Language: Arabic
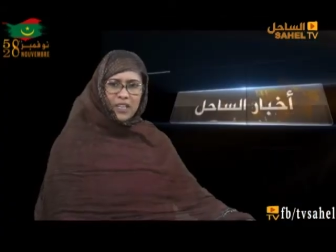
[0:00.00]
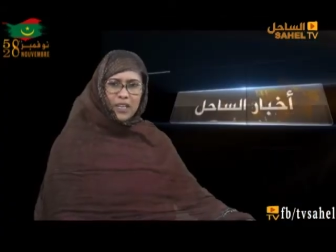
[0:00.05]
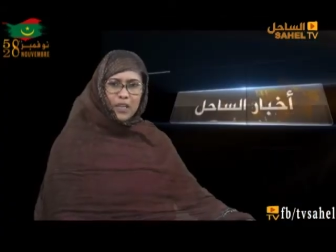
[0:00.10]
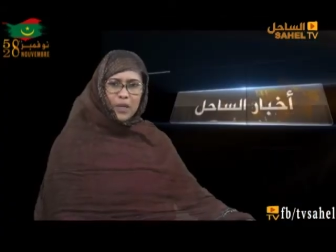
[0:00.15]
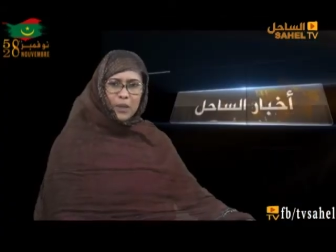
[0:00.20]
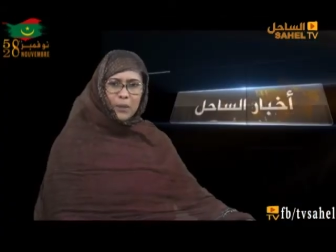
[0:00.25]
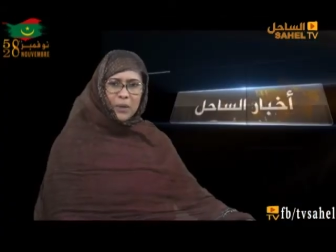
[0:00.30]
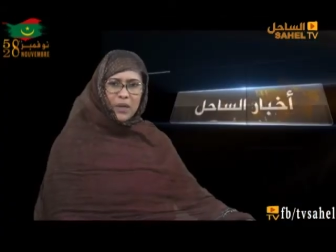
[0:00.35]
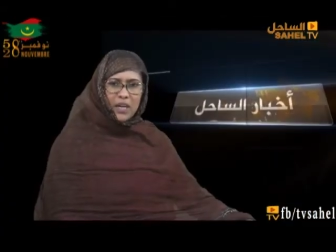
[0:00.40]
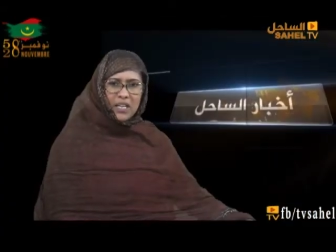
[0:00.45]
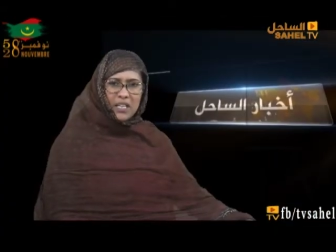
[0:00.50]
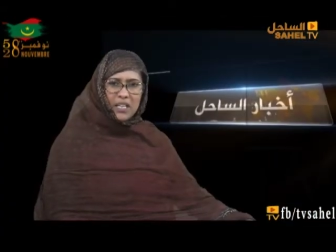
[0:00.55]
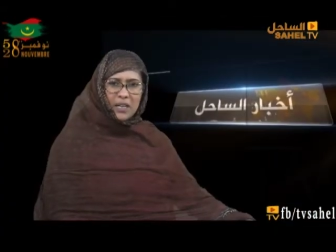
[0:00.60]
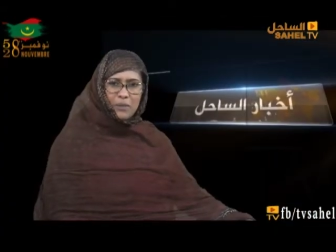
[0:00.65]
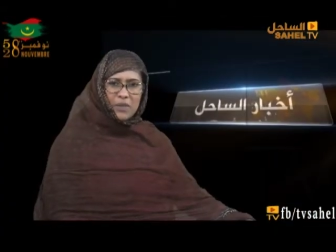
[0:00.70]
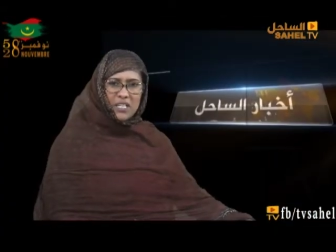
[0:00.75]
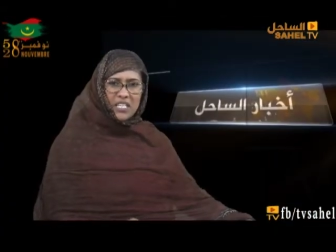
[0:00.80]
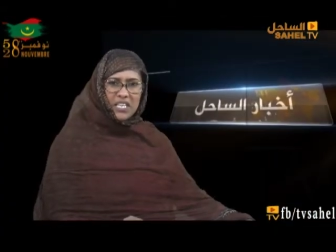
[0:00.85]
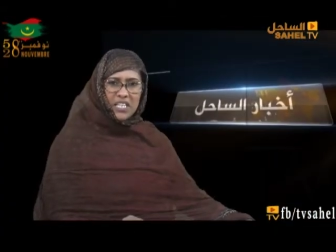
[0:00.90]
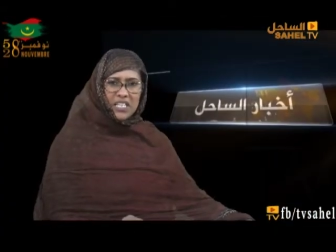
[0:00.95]

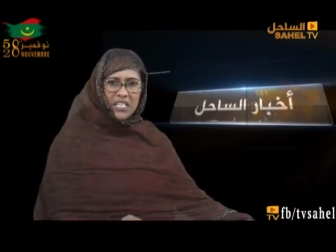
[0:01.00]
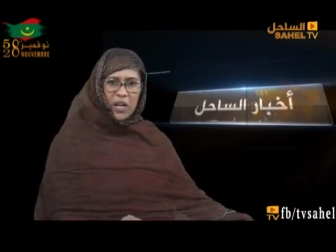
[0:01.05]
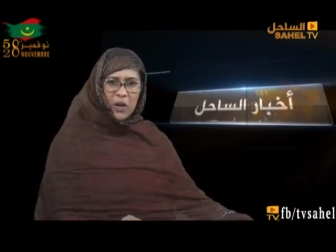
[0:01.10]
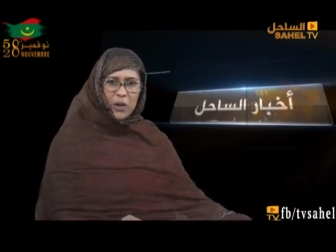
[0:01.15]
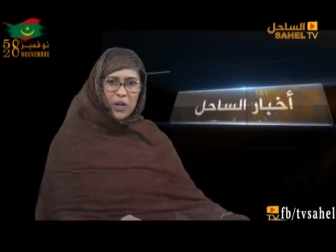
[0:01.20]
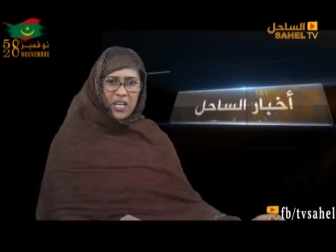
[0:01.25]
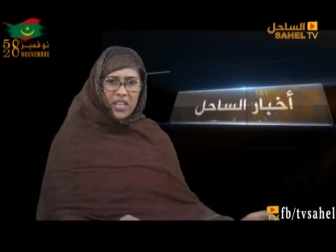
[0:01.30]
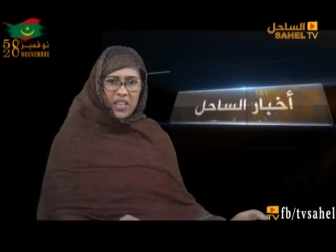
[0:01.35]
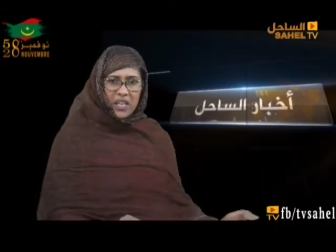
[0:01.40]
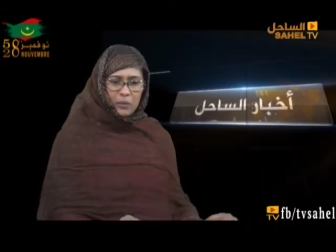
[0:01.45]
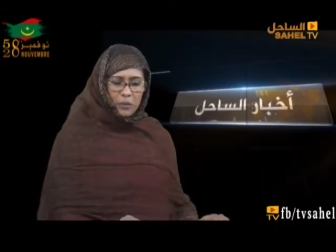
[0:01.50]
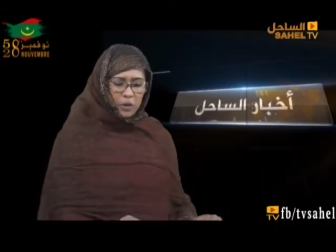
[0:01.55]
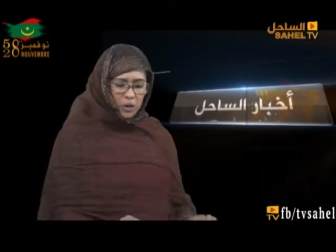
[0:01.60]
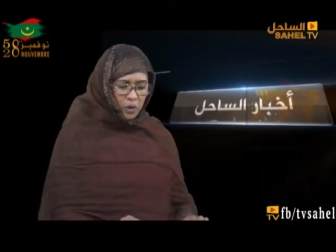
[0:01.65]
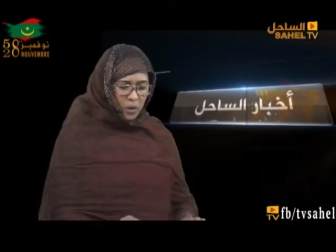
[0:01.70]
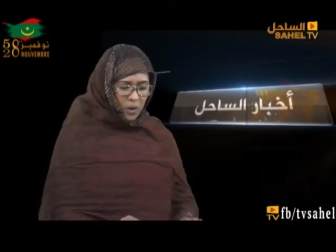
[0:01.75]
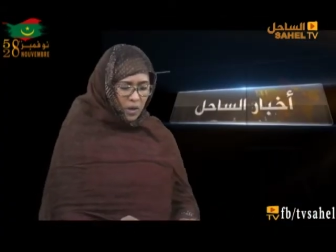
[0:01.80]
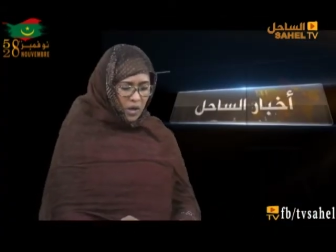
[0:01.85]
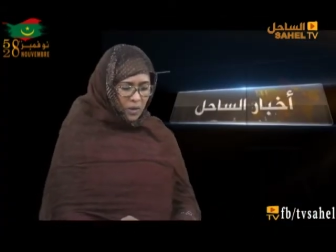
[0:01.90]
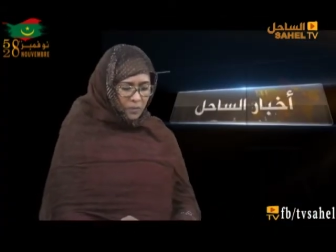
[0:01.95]
وللمزيد حول هذا
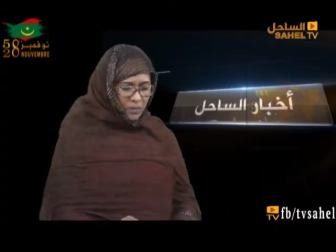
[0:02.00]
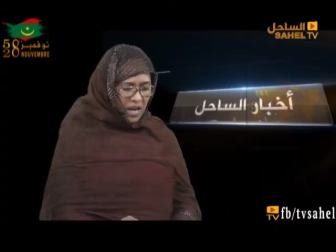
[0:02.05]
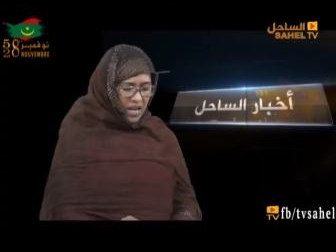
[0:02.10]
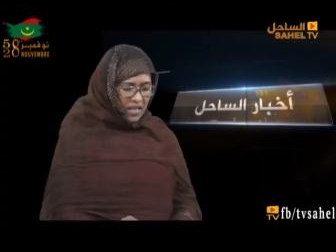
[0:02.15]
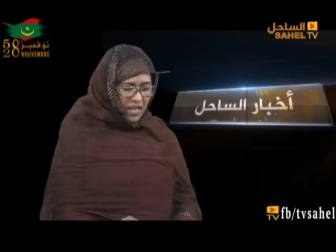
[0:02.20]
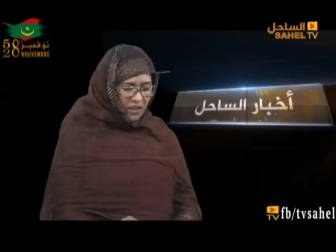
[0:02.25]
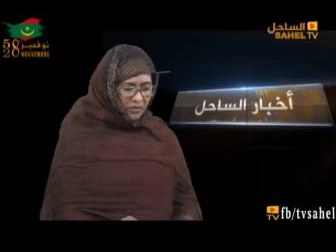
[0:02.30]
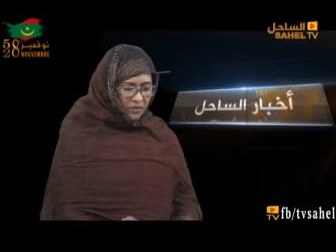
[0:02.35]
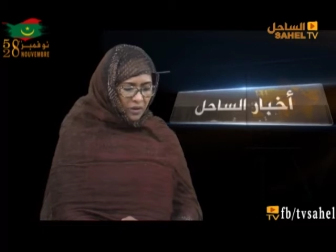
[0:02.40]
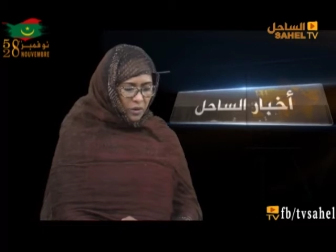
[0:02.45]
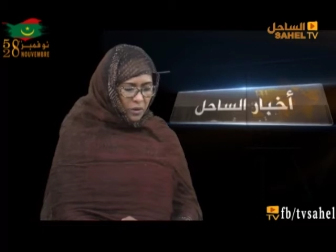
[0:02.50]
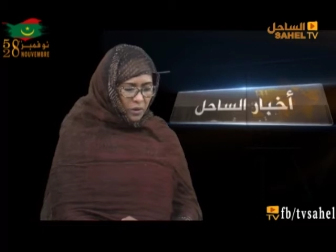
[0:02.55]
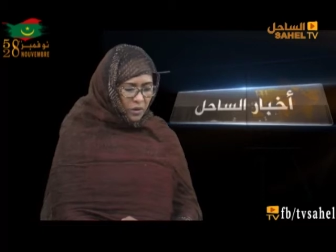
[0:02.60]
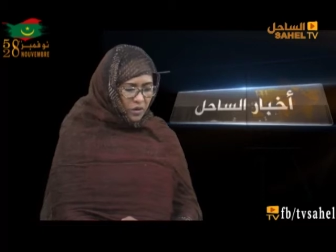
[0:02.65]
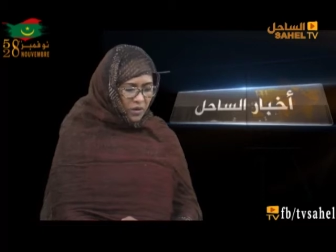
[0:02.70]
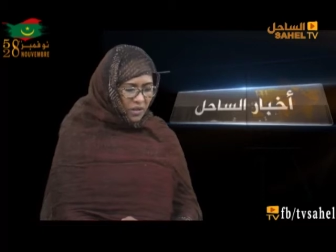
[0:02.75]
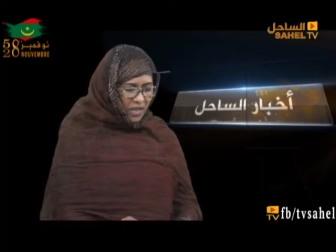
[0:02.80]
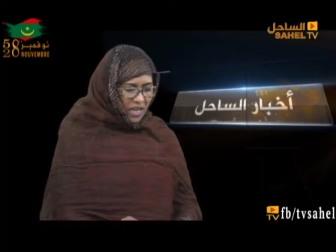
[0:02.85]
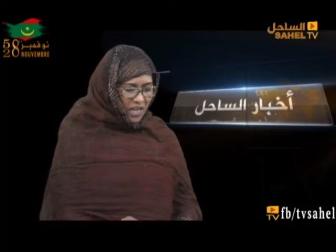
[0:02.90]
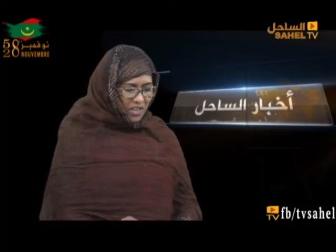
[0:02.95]
الموضوع معنا في الاستوديو
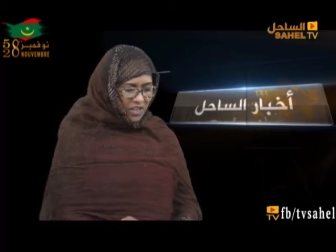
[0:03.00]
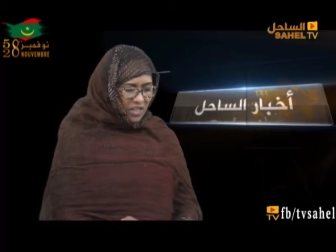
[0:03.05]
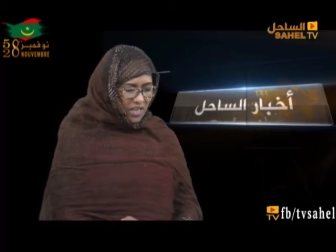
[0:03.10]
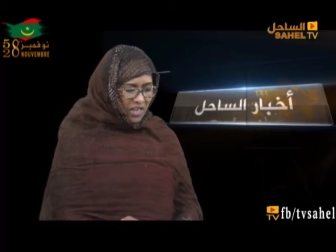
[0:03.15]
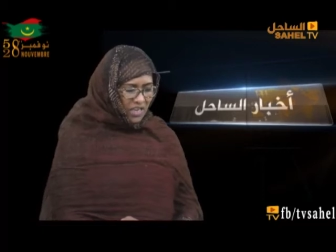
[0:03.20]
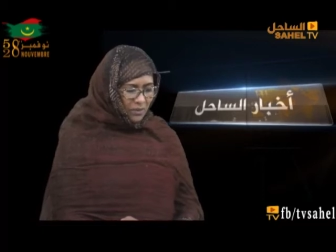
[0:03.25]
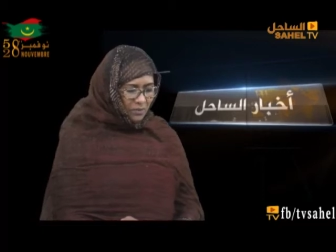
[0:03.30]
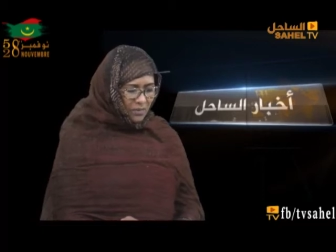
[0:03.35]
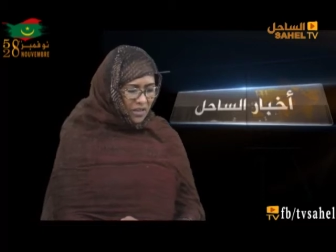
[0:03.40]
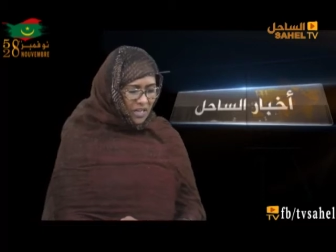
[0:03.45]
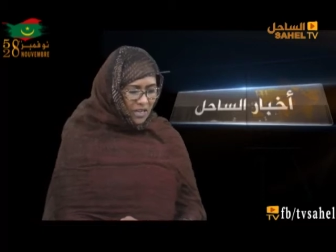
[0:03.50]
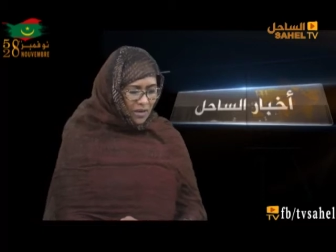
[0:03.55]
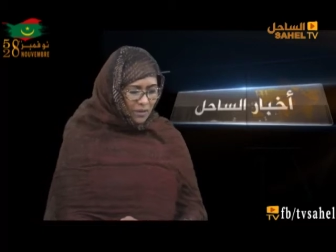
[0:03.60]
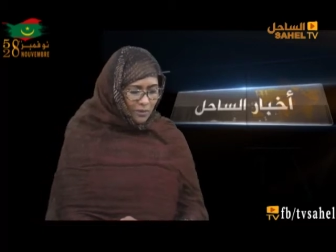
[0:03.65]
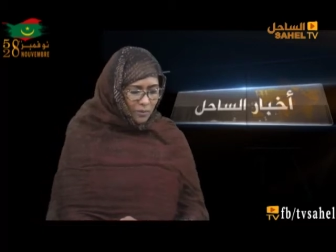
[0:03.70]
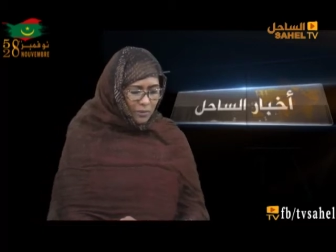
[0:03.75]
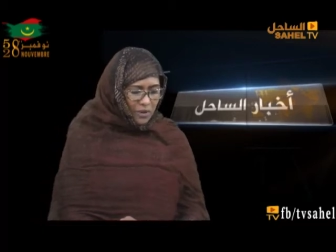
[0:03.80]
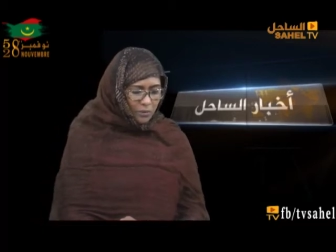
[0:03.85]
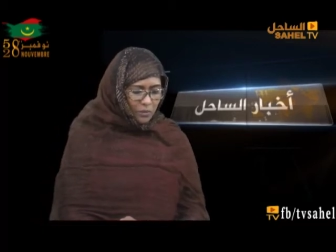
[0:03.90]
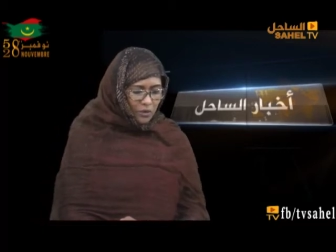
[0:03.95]
الحاج علي بلال
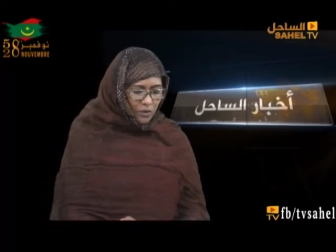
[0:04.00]
بابو